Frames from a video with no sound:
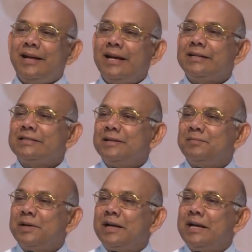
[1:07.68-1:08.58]

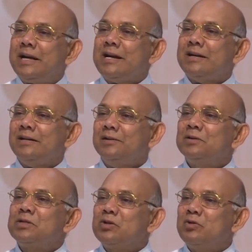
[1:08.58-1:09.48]
एक्सेप्ट किया
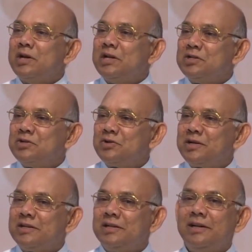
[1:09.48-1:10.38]
उसको
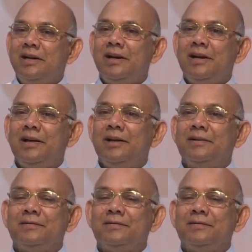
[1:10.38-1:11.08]
एन्जॉय करने लगे